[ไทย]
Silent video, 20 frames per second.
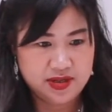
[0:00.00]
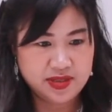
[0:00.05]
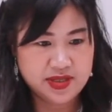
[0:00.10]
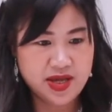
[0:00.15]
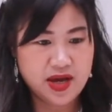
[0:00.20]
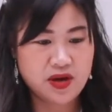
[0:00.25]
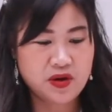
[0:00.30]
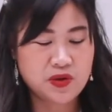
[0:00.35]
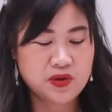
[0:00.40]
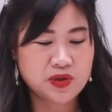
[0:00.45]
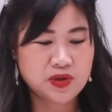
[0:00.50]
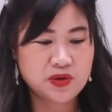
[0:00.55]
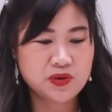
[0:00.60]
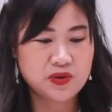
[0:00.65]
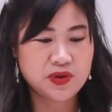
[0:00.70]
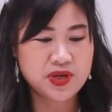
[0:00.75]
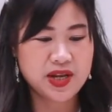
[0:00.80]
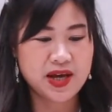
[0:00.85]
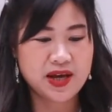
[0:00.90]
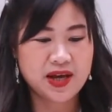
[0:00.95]
สักค
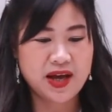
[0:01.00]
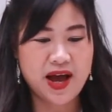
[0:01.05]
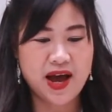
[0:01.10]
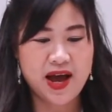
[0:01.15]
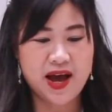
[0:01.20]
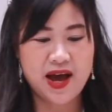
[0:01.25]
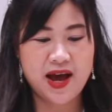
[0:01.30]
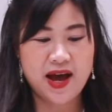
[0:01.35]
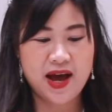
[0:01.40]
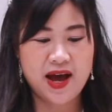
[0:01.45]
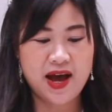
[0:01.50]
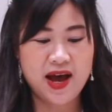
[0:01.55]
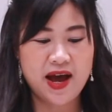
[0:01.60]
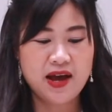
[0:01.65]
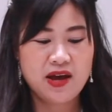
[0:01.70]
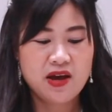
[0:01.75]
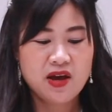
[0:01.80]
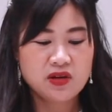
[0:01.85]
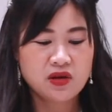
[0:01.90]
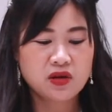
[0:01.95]
รู่นะคะ
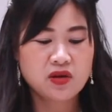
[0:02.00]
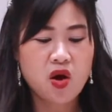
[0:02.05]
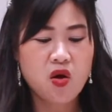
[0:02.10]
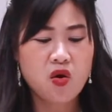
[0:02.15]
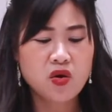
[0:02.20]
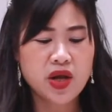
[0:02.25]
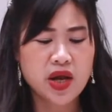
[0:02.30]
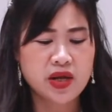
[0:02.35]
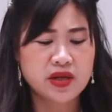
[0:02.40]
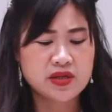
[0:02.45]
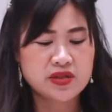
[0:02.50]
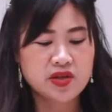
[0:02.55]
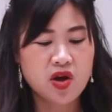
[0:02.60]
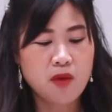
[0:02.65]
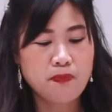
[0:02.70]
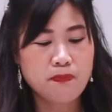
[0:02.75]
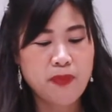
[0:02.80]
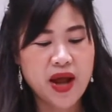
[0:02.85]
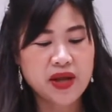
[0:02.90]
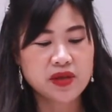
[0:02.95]
น้องๆคนไหนที่ช
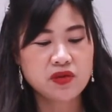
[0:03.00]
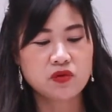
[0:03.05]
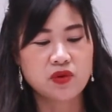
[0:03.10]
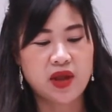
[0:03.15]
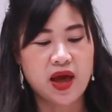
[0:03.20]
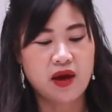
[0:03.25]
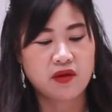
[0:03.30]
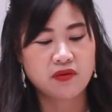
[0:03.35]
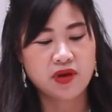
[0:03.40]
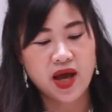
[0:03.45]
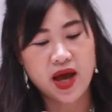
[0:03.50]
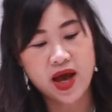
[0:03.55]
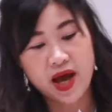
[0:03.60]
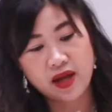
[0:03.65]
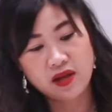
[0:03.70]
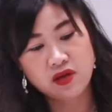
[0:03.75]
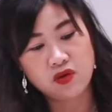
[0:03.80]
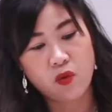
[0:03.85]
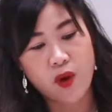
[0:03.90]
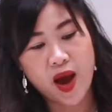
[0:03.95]
อบปั้นอยู่แล้วนะ
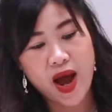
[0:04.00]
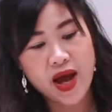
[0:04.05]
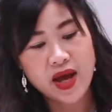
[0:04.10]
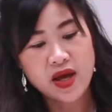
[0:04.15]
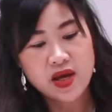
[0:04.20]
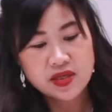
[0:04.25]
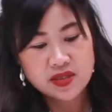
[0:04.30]
คะ หรือว่า